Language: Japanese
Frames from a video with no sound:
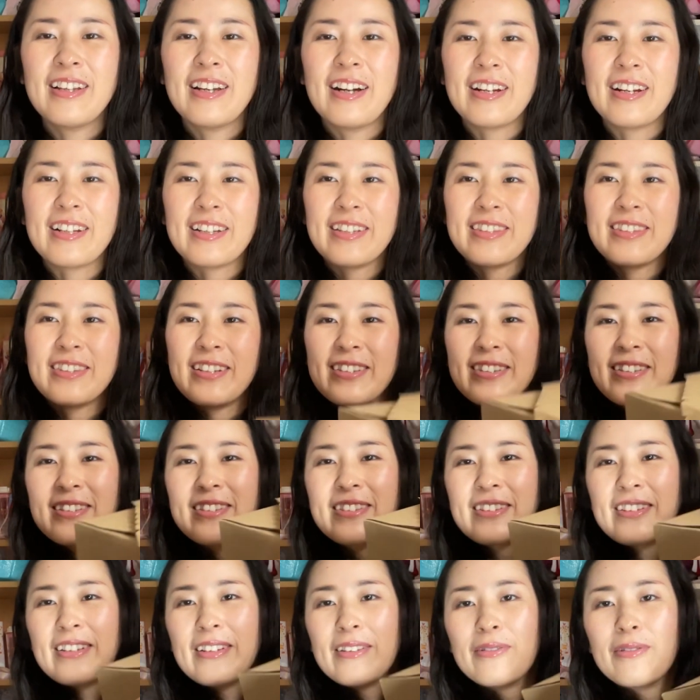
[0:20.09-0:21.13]
開けたんで
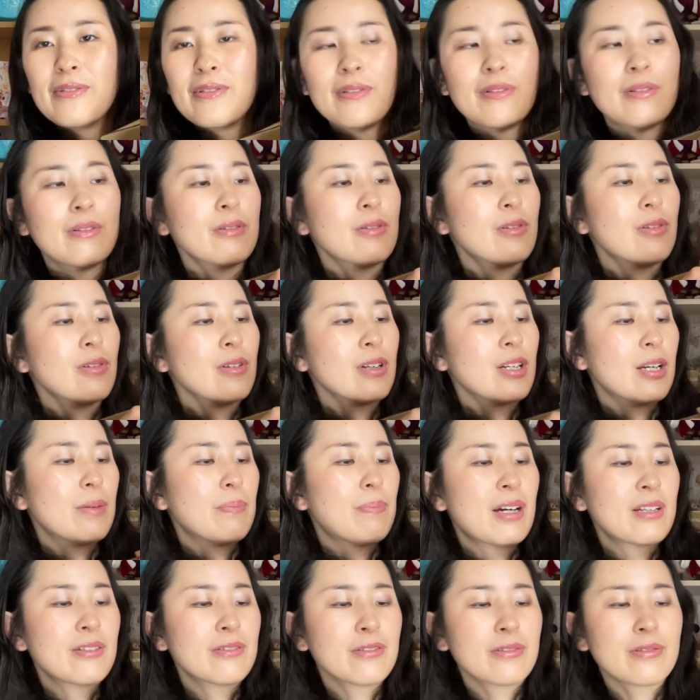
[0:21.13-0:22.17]
すけど今回
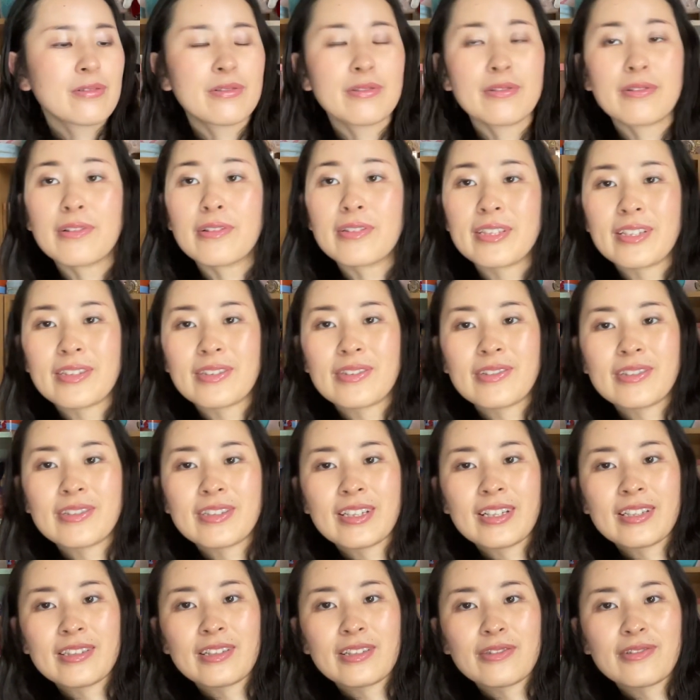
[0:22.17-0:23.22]
パルクローゼット
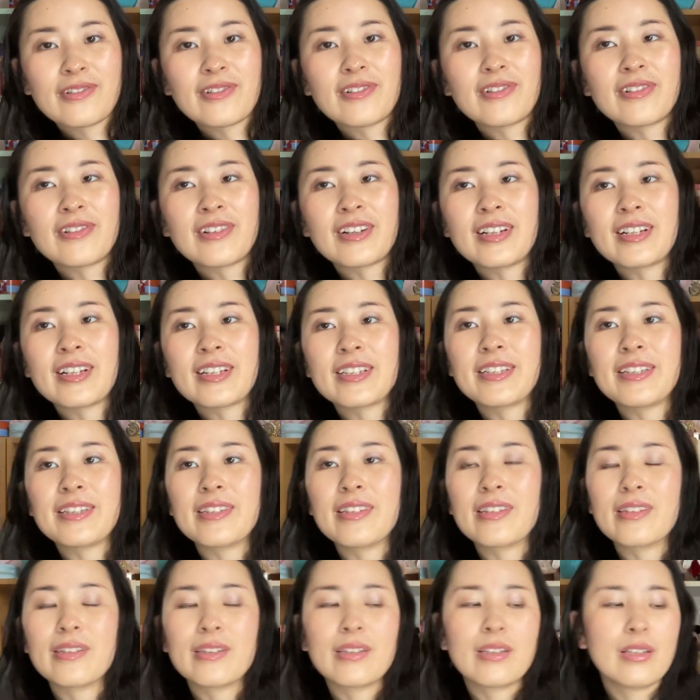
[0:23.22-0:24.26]
さんってとこから来
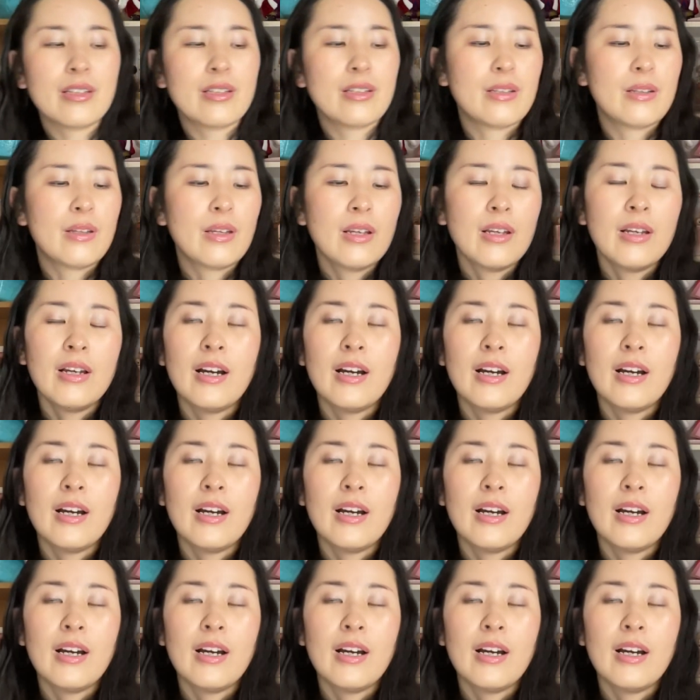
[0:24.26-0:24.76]
てて